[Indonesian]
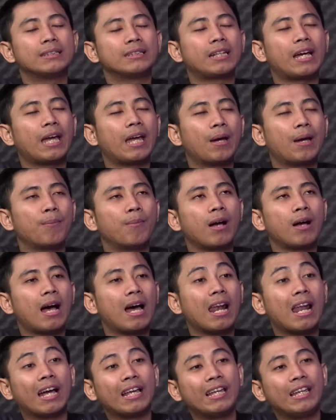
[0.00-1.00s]
kayak
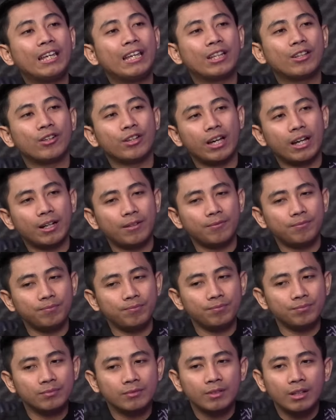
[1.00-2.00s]
menghalangi gitu ya mm -hmm.